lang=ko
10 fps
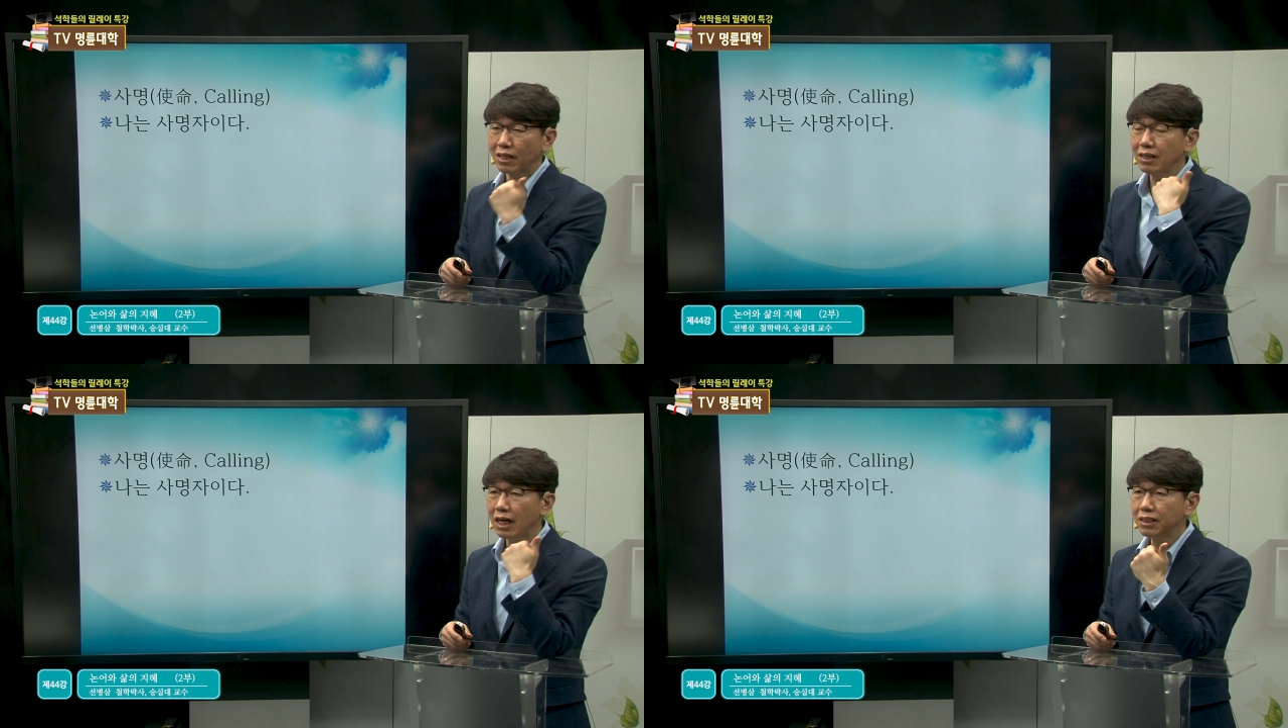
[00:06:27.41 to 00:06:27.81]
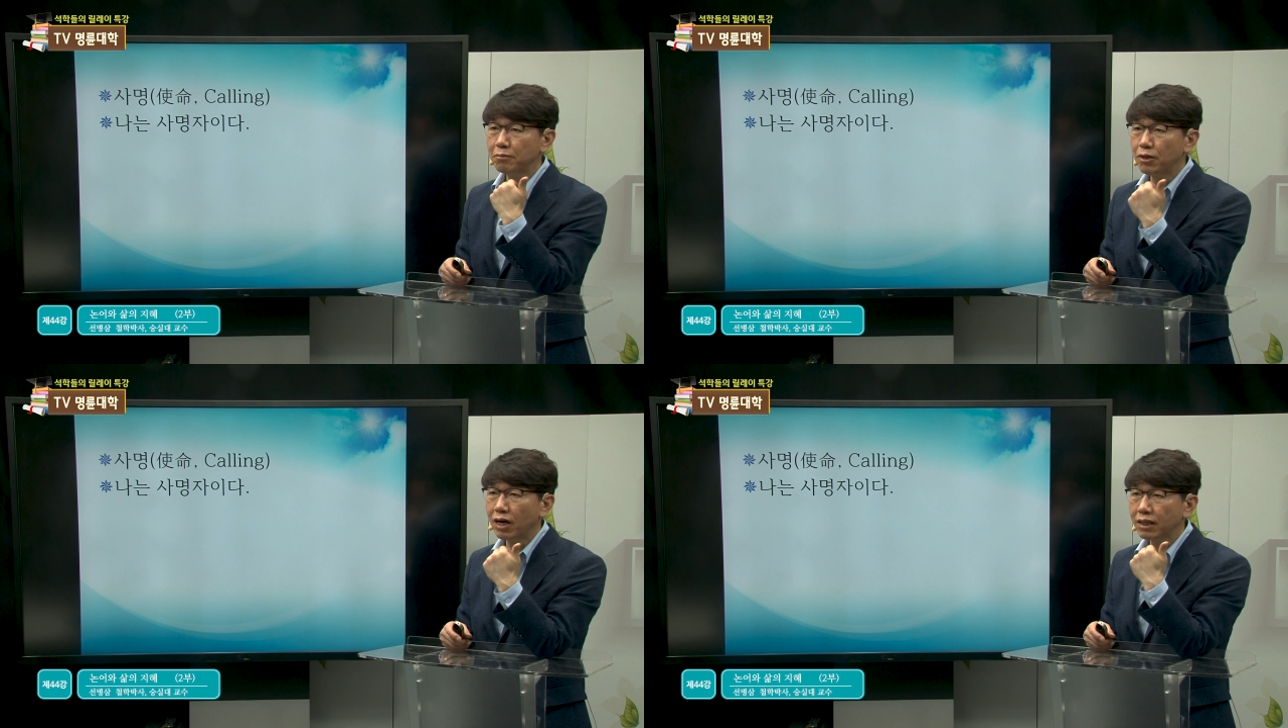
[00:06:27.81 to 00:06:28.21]
그 하늘이
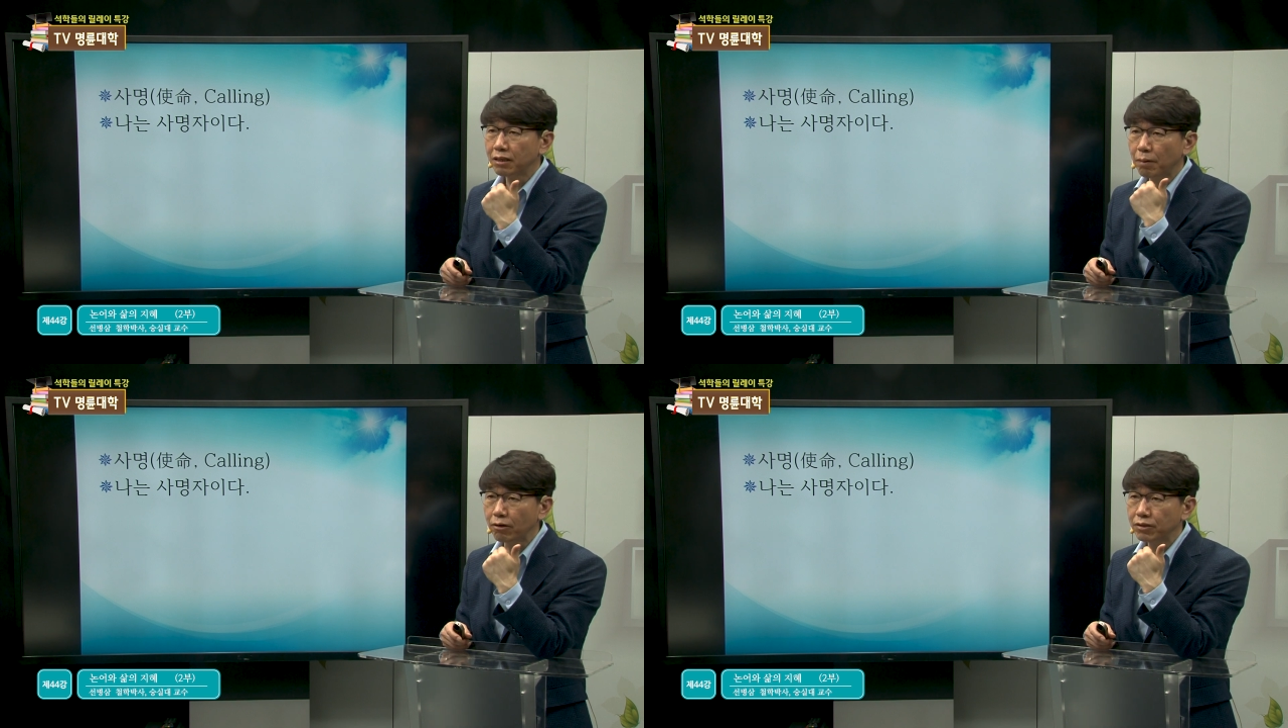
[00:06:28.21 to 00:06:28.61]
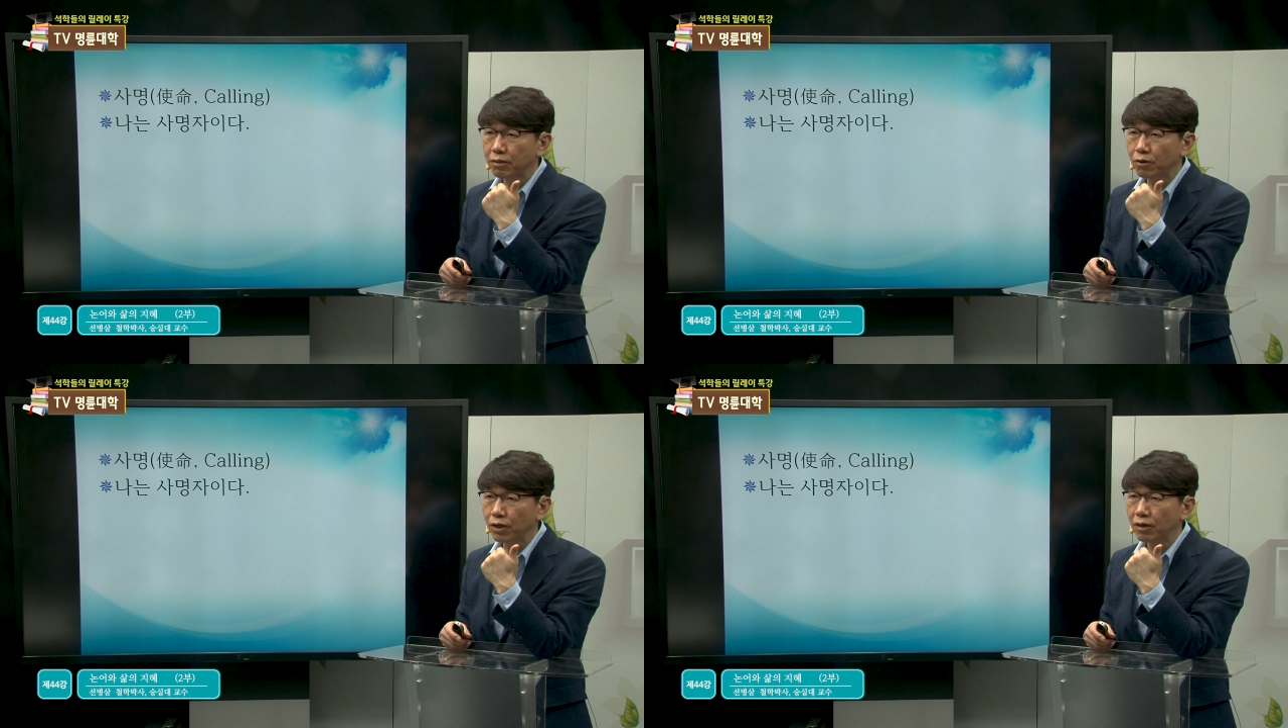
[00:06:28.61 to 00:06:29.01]
명한 게 바로
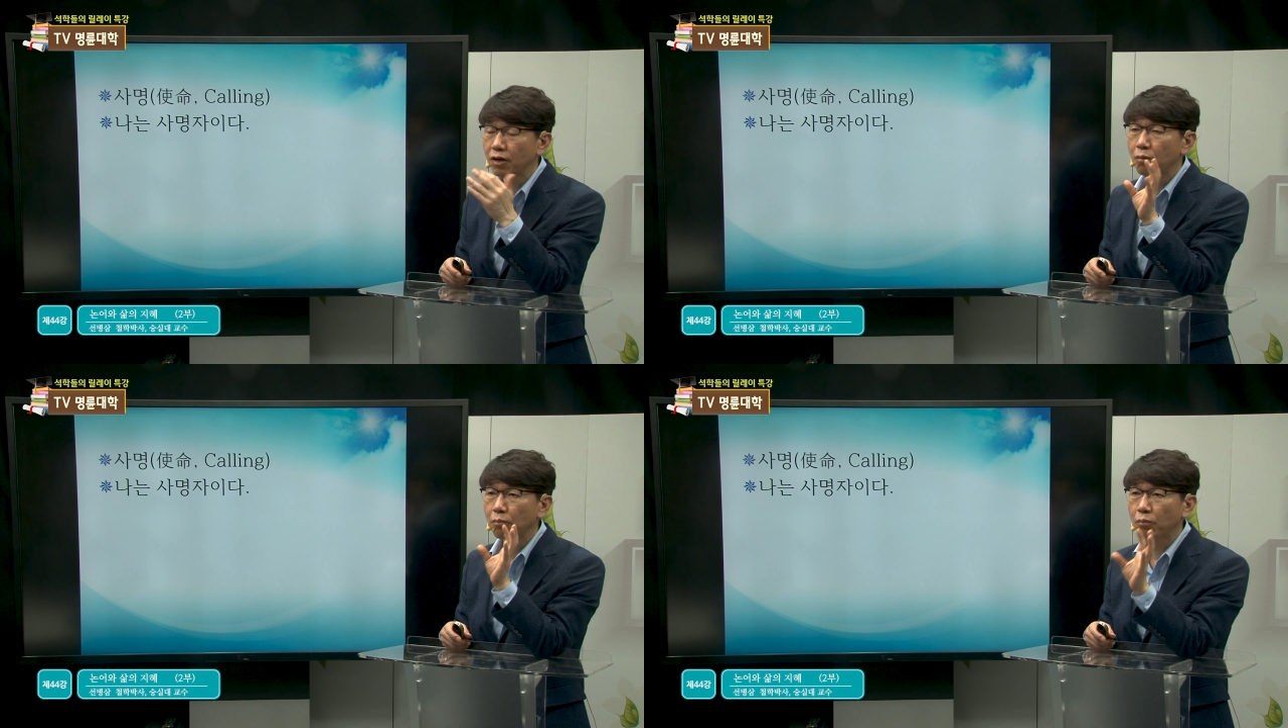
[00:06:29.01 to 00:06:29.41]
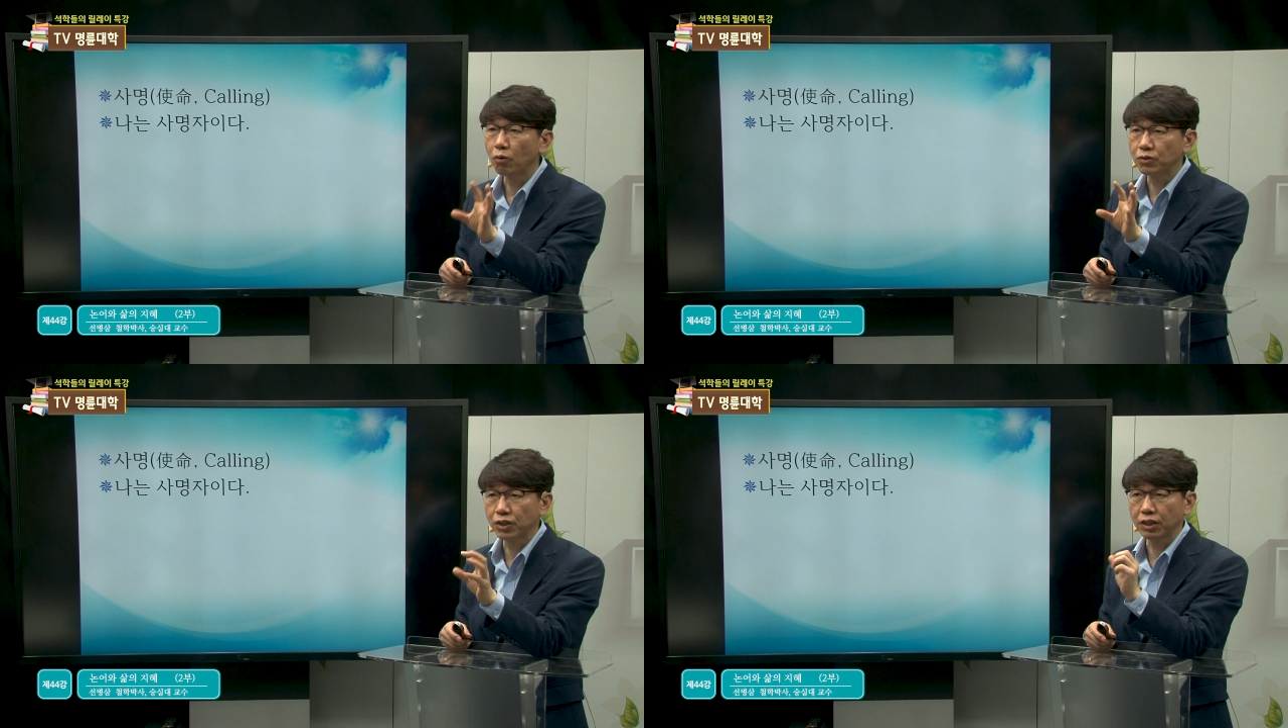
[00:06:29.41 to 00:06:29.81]
그게 뭐예요?
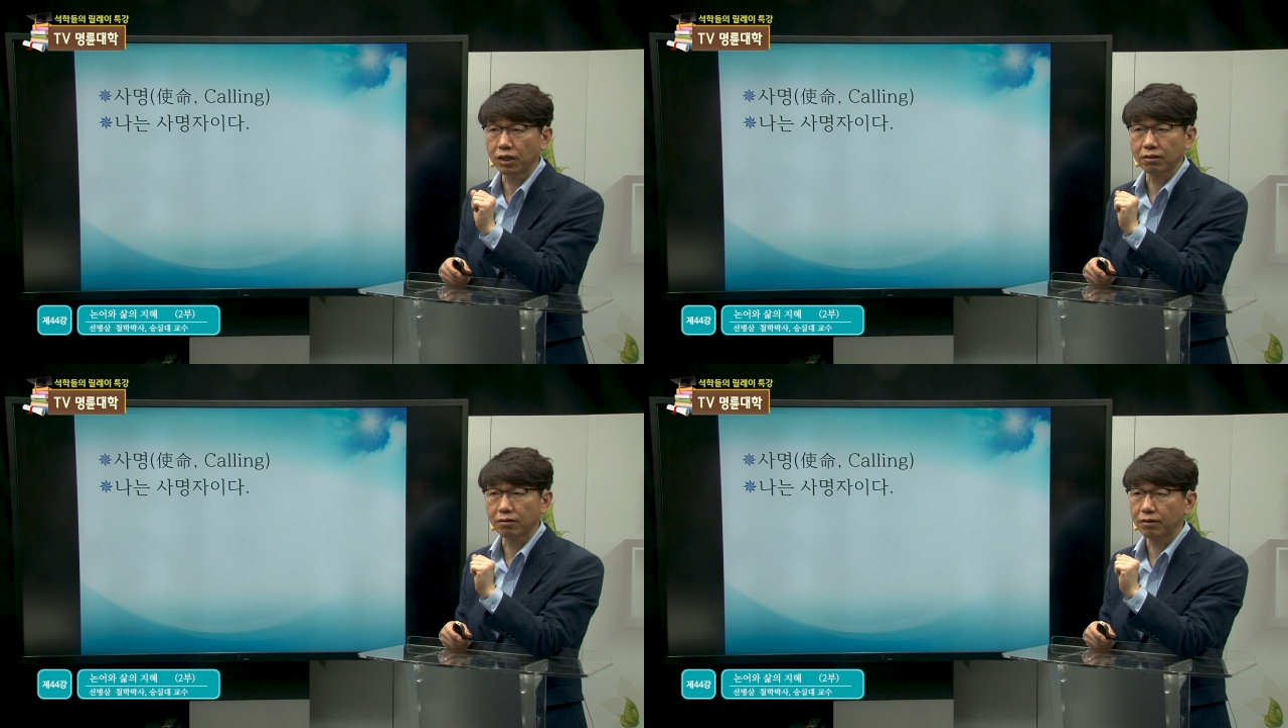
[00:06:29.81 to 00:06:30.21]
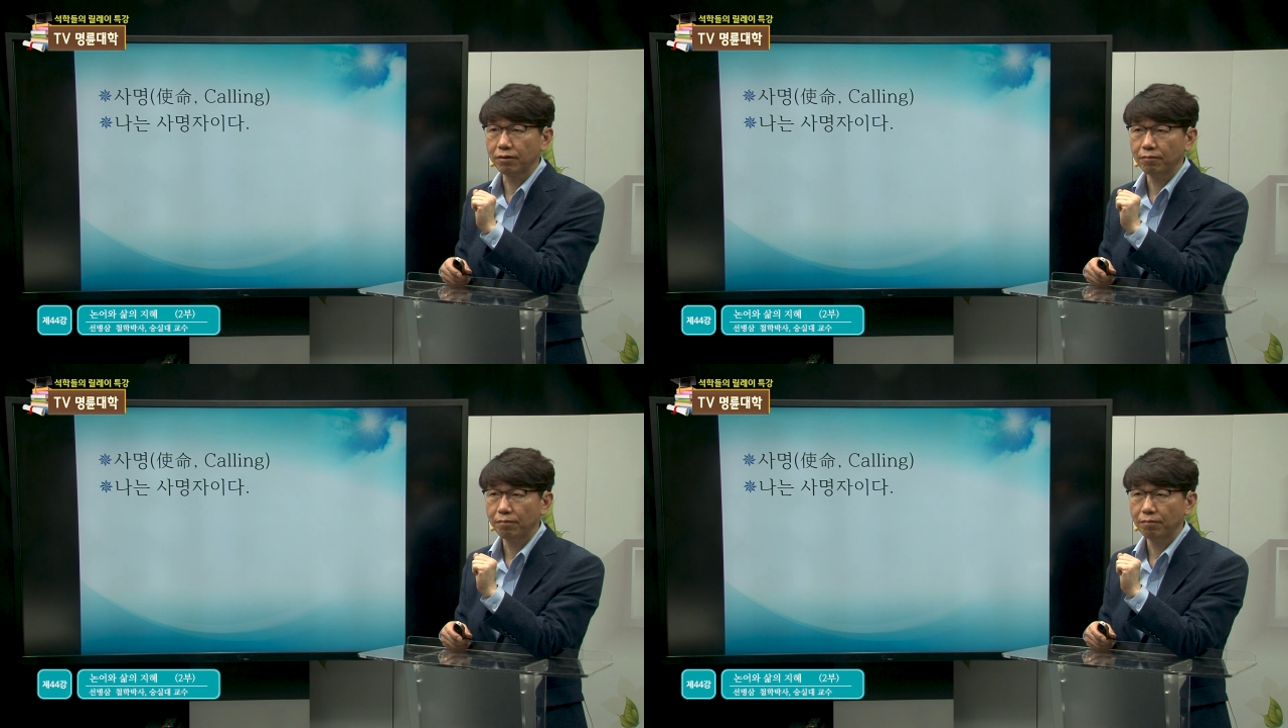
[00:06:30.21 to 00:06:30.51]
본성이라는 거예요.